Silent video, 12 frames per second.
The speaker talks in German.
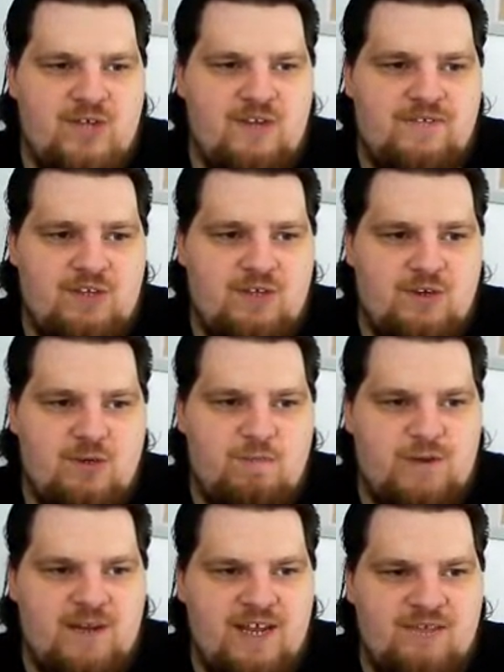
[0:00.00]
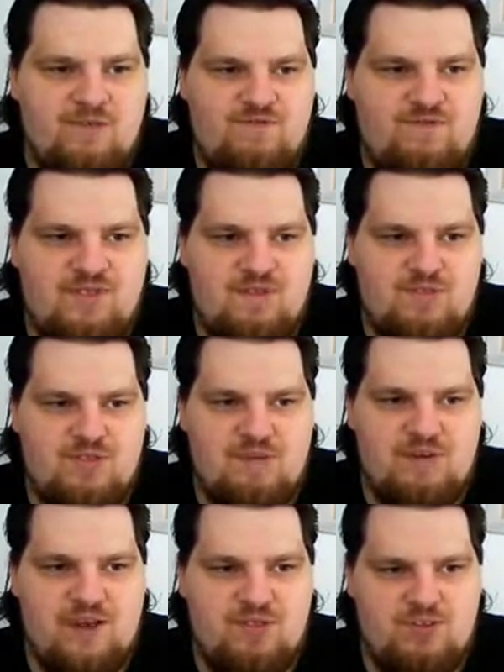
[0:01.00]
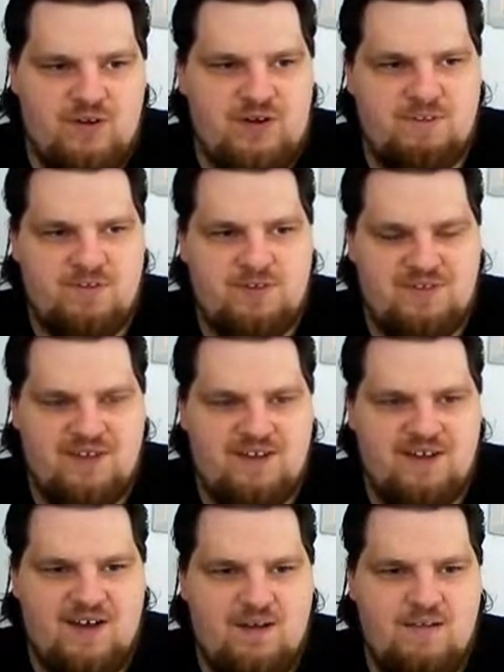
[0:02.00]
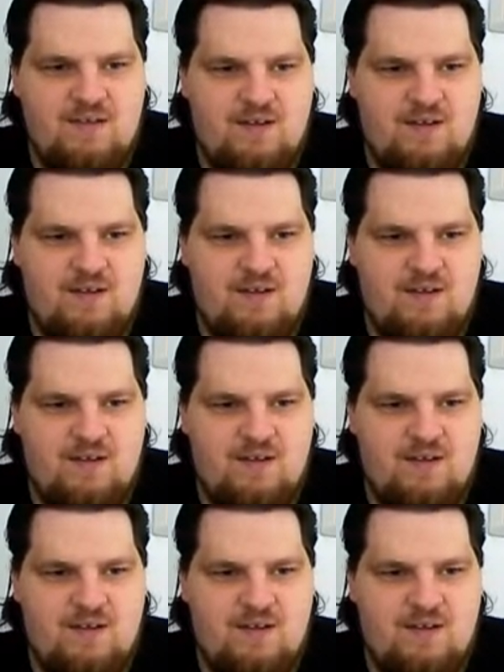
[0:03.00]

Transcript: der Wert hier komplett und wir müssen die bereits 100% haben.